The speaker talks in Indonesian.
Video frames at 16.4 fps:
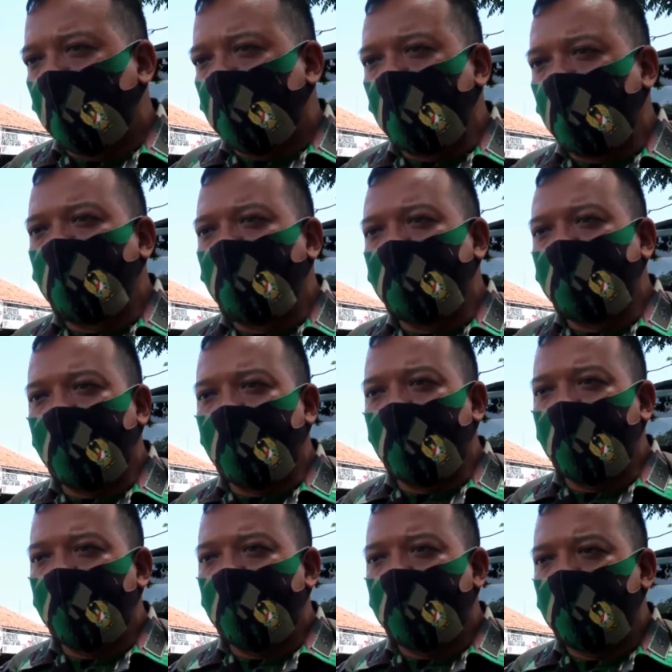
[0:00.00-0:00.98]

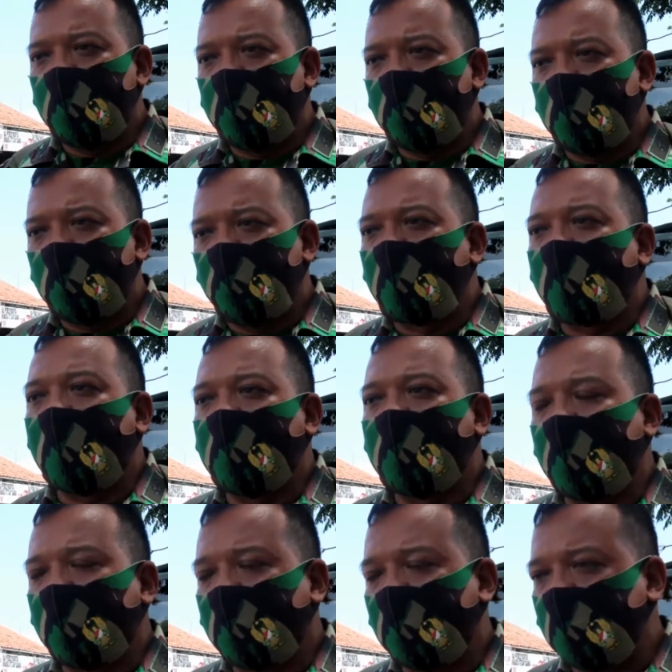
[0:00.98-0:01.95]
tipenya
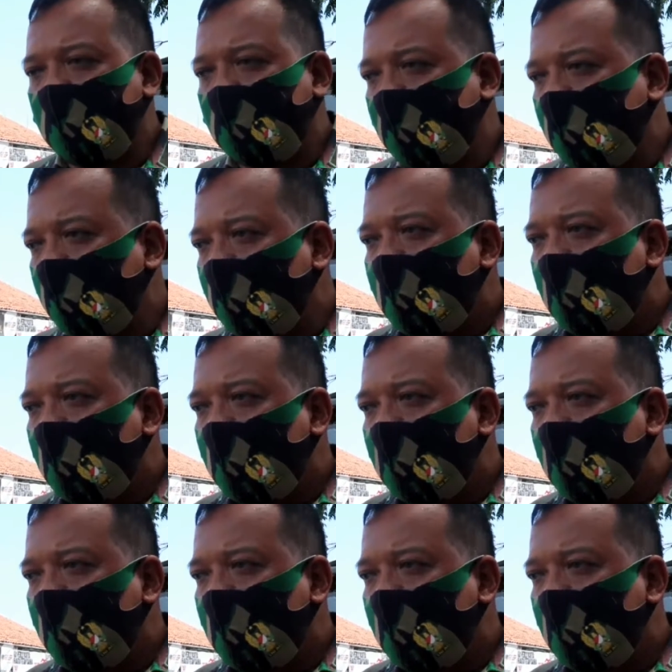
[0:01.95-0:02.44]
merakyat. Jadi